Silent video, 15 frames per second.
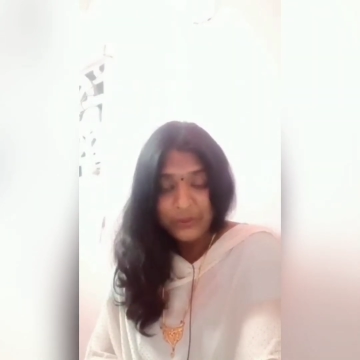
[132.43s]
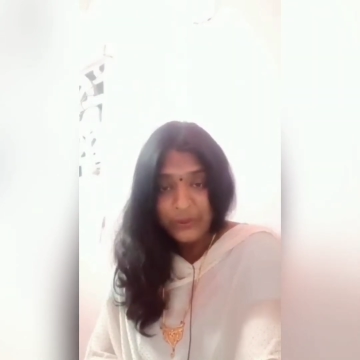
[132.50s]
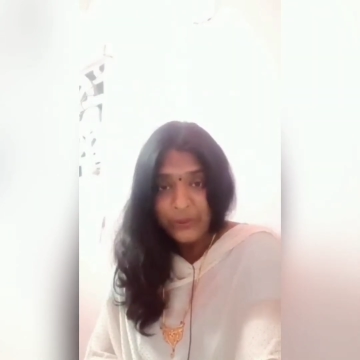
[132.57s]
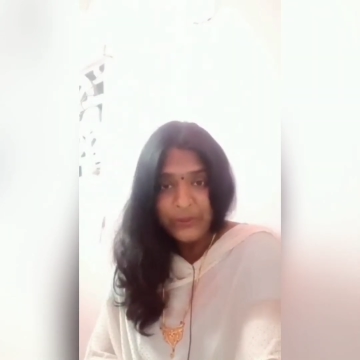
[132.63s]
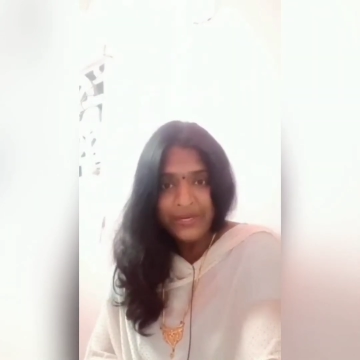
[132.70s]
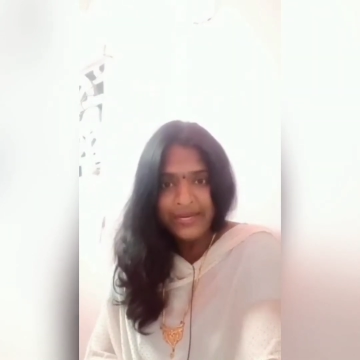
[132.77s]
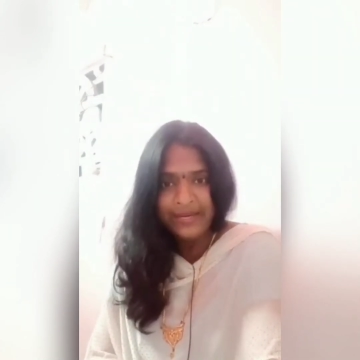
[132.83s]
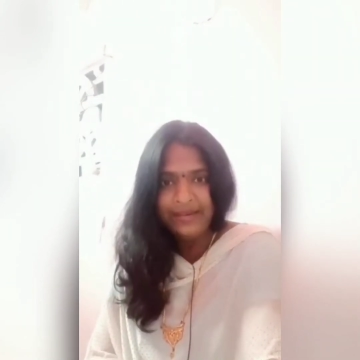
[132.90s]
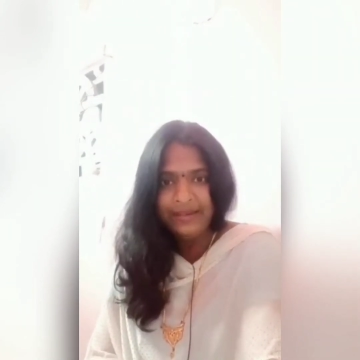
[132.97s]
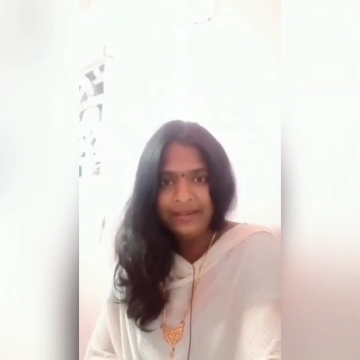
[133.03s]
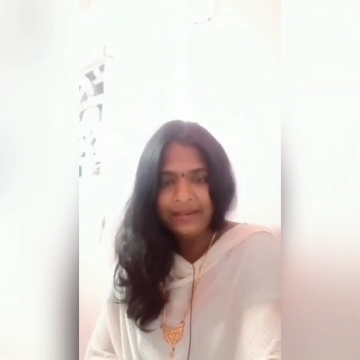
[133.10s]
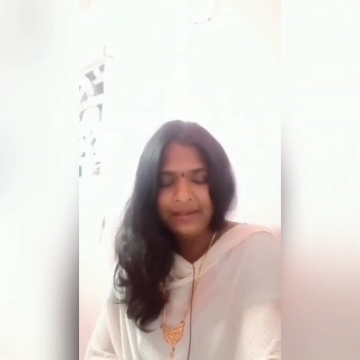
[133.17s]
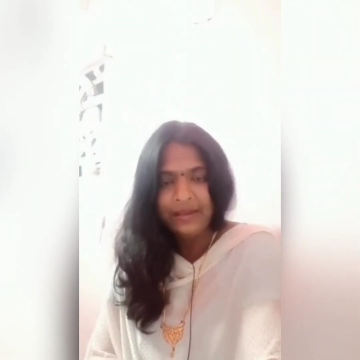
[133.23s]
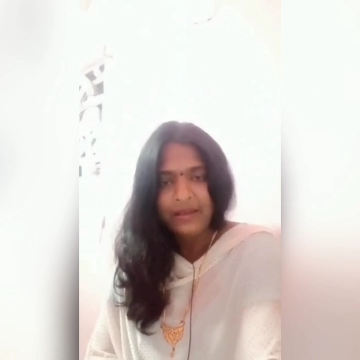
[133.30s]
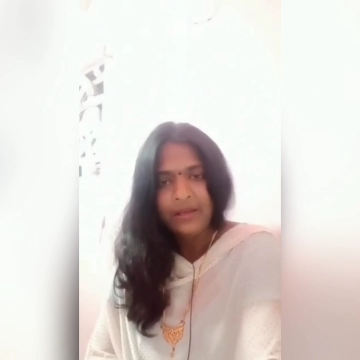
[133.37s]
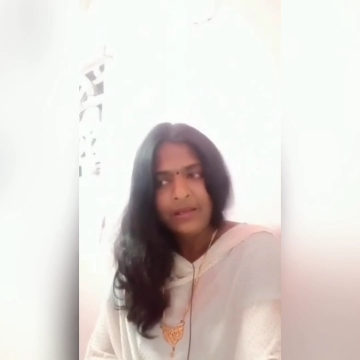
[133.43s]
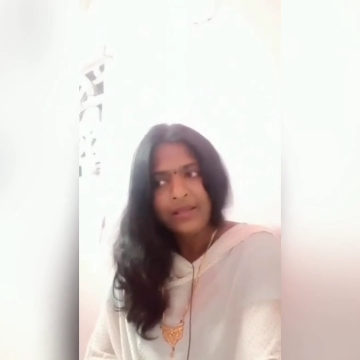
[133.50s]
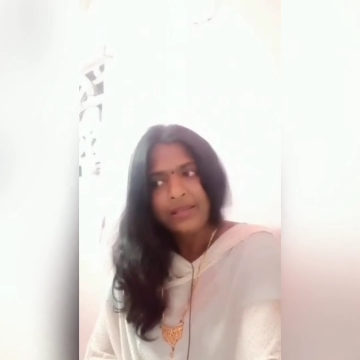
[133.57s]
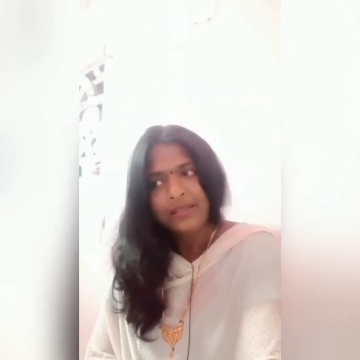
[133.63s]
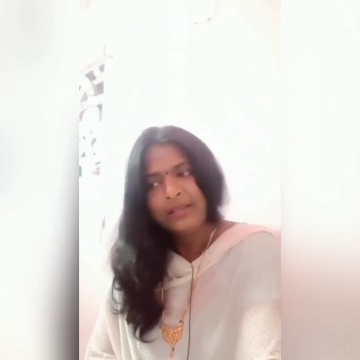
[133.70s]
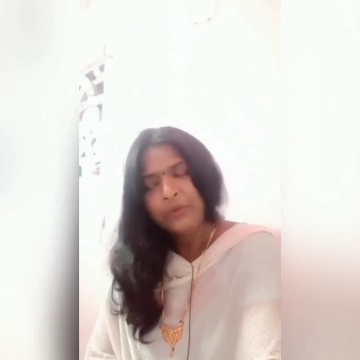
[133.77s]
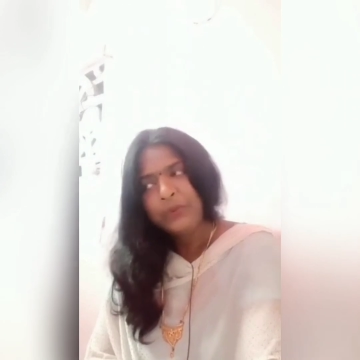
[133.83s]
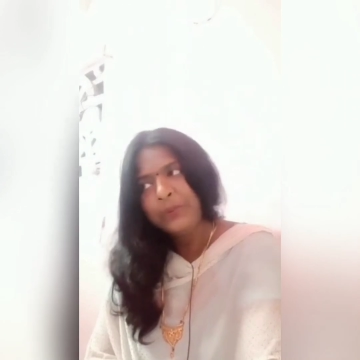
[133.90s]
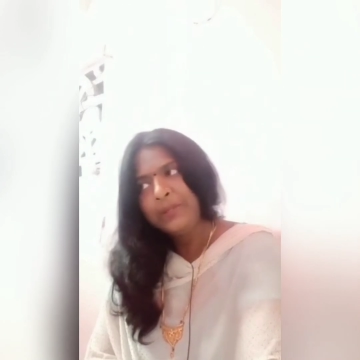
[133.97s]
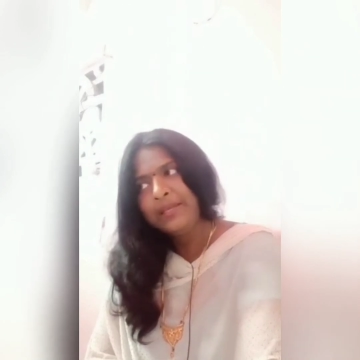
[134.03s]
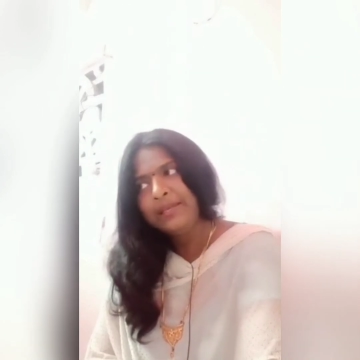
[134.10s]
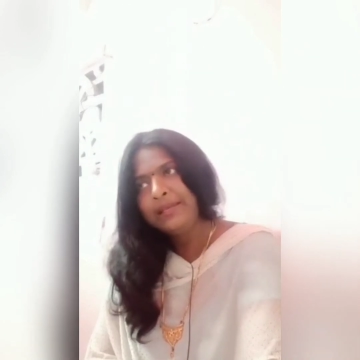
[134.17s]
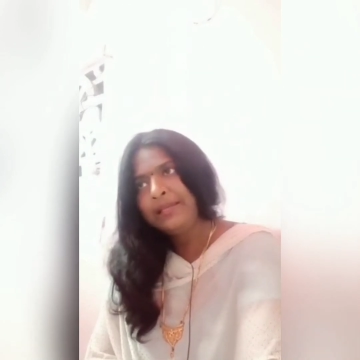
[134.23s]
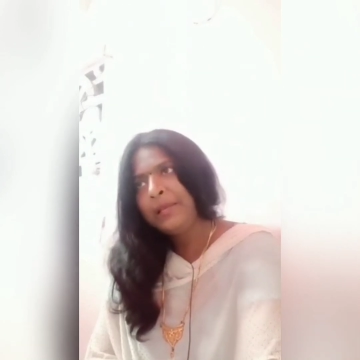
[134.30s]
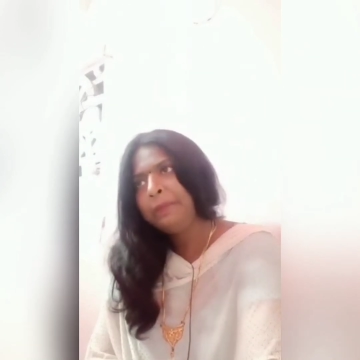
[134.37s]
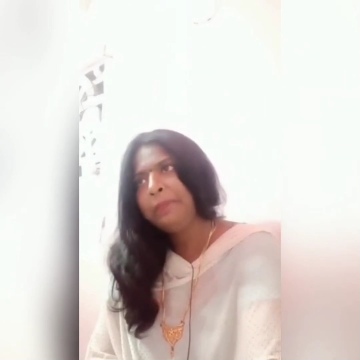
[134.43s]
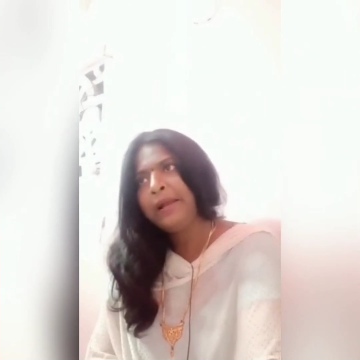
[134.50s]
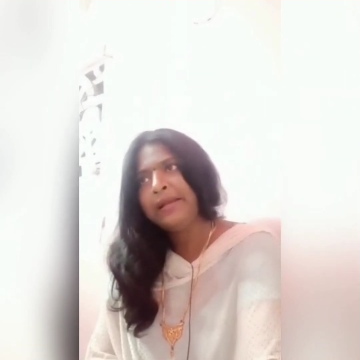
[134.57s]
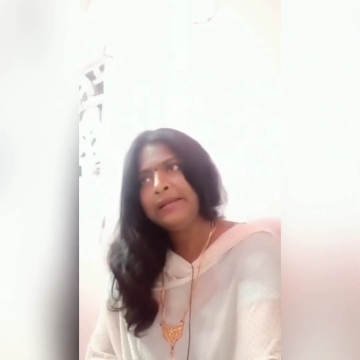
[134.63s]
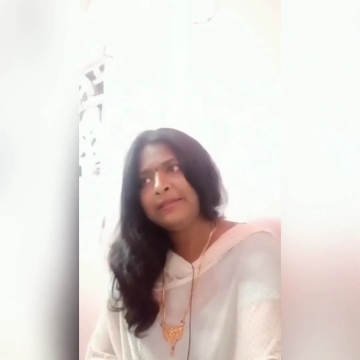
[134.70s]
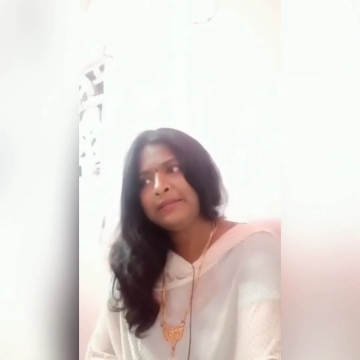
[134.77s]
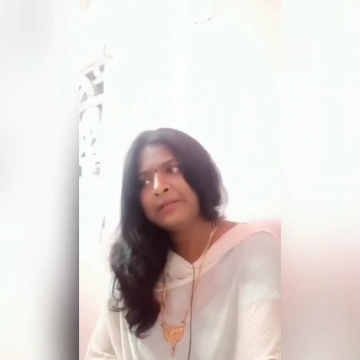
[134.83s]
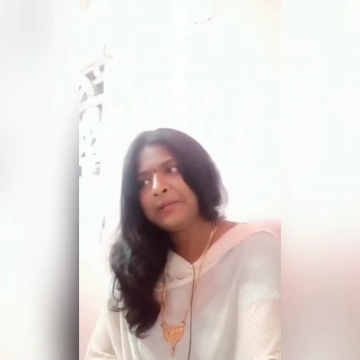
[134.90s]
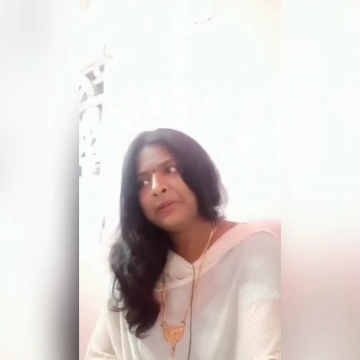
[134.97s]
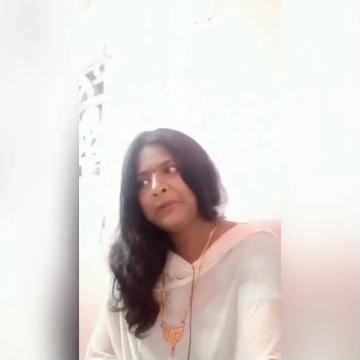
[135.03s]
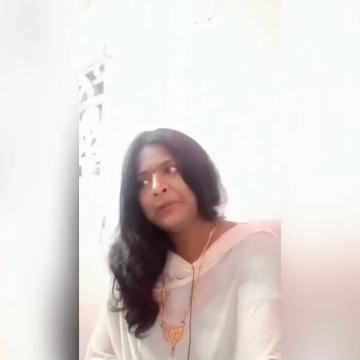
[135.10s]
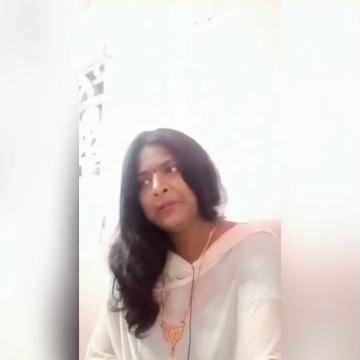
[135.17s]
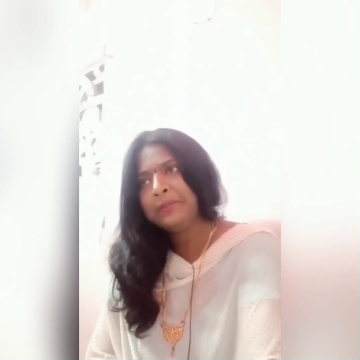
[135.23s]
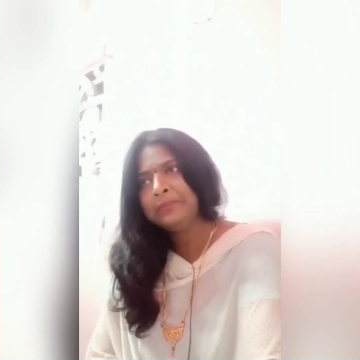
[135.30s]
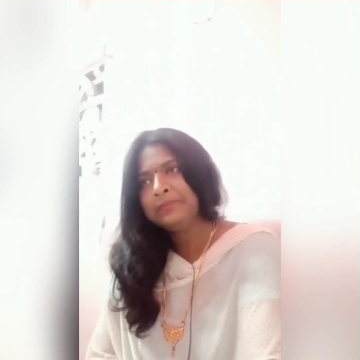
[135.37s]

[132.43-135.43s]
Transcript: தோழி உன் இறுதி பயணத்துக்கு கூட